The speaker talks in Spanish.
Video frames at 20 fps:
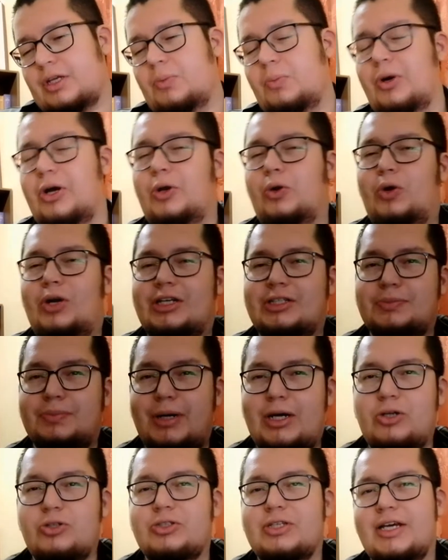Bueno, las
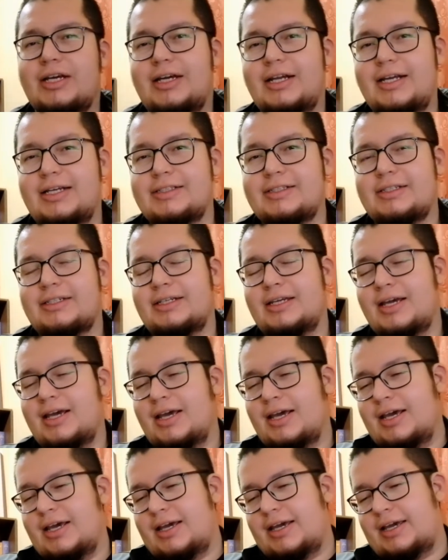manos que crecen
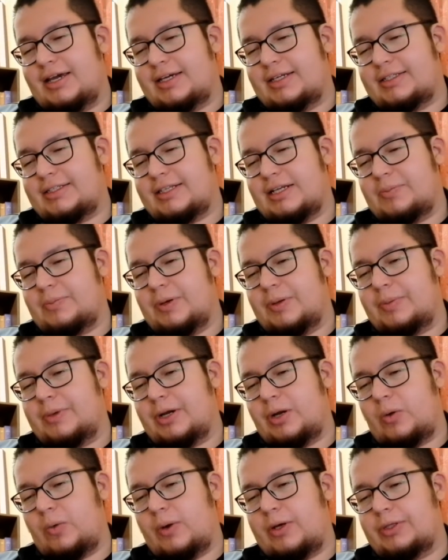es el
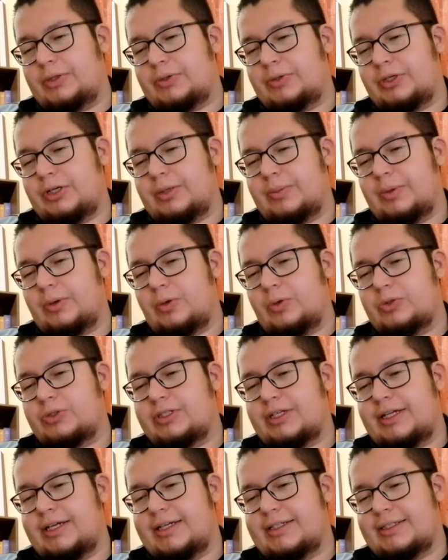primer cuento que me
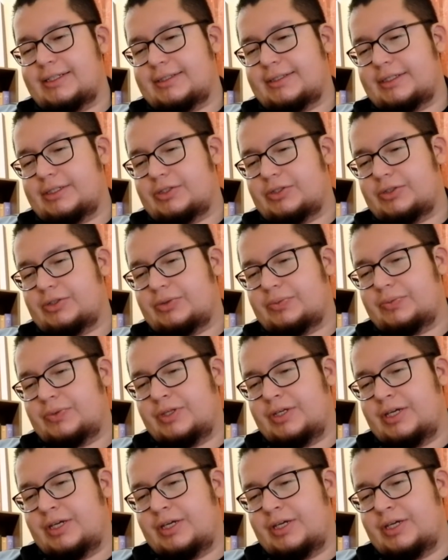gusta de esa sección.